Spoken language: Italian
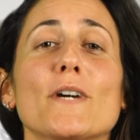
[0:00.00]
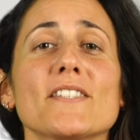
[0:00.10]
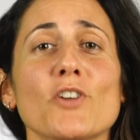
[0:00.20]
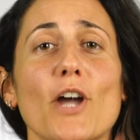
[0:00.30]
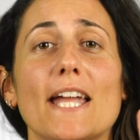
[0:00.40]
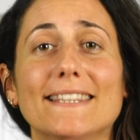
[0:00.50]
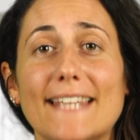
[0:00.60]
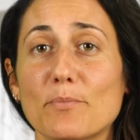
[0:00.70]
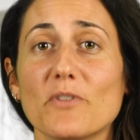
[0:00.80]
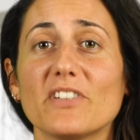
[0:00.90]
questo è il
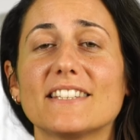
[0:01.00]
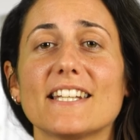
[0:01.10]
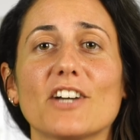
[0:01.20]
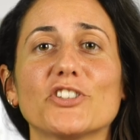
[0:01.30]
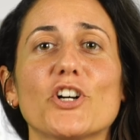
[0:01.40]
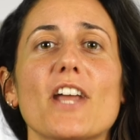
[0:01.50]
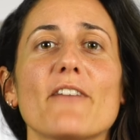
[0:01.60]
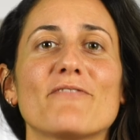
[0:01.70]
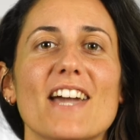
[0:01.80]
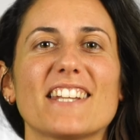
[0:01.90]
termoventilatore
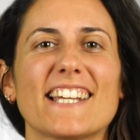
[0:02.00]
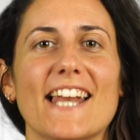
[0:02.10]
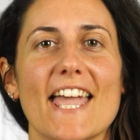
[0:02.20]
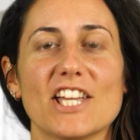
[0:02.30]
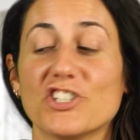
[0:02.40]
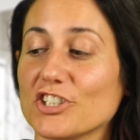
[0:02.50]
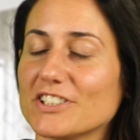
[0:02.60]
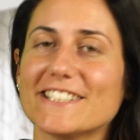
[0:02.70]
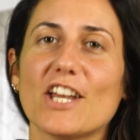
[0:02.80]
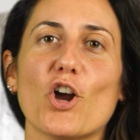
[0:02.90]
Vertical Edge
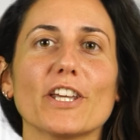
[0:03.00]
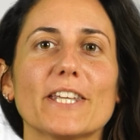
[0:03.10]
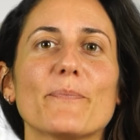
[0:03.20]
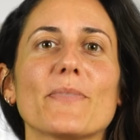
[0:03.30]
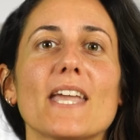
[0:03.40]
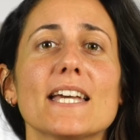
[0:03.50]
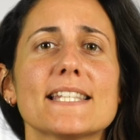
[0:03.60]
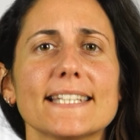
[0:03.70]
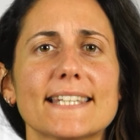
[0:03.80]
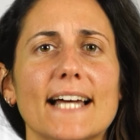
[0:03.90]
di DeLonghi.
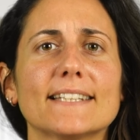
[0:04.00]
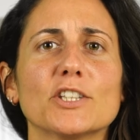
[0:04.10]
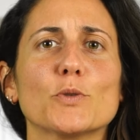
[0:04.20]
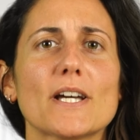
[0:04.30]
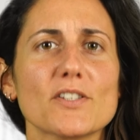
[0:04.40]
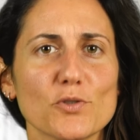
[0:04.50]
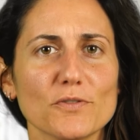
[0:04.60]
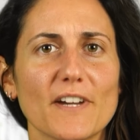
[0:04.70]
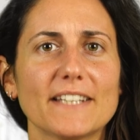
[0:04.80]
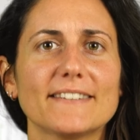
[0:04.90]
Si tratta di una
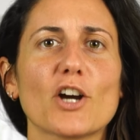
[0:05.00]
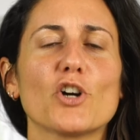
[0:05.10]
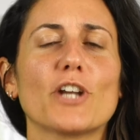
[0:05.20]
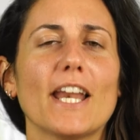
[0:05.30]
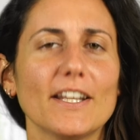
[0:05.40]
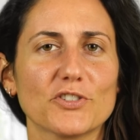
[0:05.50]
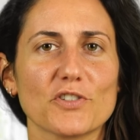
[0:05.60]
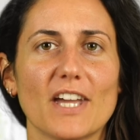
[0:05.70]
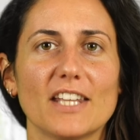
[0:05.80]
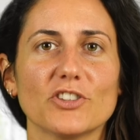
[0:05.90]
stufetta con
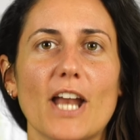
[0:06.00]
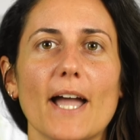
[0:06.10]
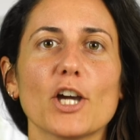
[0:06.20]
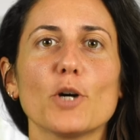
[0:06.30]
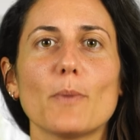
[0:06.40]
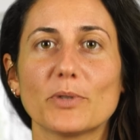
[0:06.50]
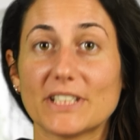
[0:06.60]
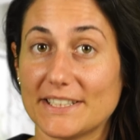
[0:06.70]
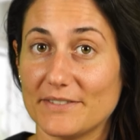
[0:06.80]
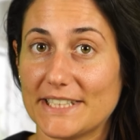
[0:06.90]
elettroventola e come
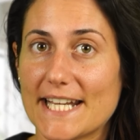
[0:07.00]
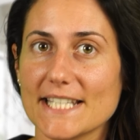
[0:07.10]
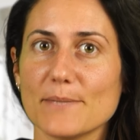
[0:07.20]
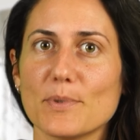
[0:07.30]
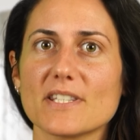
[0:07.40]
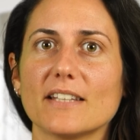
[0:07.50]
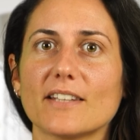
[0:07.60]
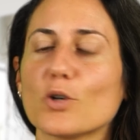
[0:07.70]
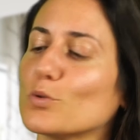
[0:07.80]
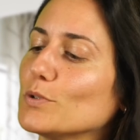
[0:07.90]
potete vedere si
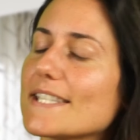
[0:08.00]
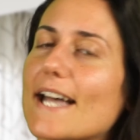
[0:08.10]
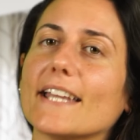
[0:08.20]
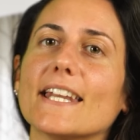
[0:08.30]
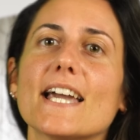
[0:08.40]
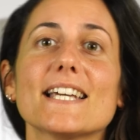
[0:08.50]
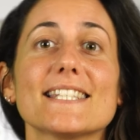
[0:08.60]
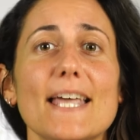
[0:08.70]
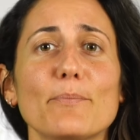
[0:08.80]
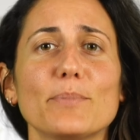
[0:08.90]
presenta con un design
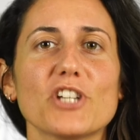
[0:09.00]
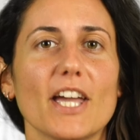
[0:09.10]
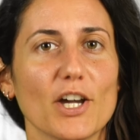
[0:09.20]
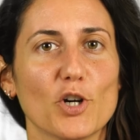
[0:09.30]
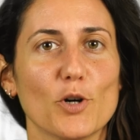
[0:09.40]
semplice e